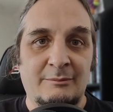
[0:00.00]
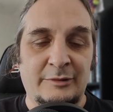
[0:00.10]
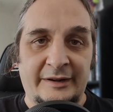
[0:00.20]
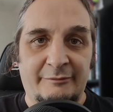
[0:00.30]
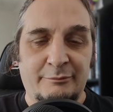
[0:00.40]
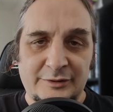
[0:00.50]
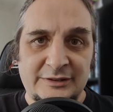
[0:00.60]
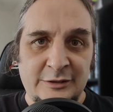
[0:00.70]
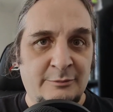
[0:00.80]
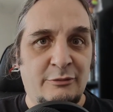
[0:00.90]
moje
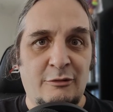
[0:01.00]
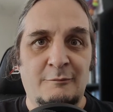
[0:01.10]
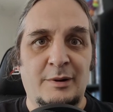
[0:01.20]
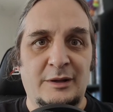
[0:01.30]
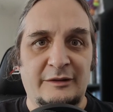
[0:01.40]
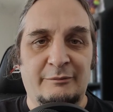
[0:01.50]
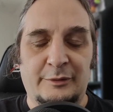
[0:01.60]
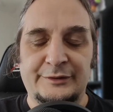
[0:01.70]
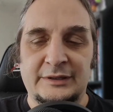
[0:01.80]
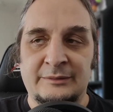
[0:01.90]
wprost nie było kompletnie
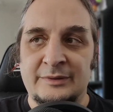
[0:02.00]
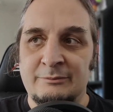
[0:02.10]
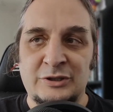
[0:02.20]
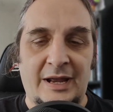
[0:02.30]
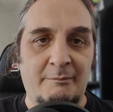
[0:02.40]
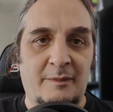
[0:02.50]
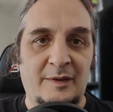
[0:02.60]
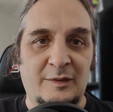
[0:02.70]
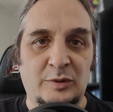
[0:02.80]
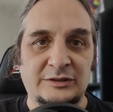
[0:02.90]
wprost i musiałem
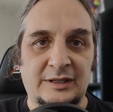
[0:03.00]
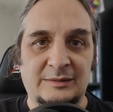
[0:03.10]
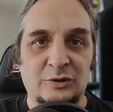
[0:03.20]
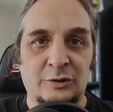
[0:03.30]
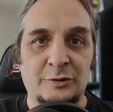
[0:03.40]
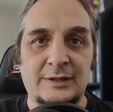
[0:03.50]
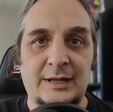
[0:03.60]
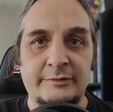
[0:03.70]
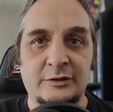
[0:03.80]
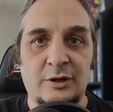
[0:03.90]
pewnie powiedzieć takimi ogrodkami,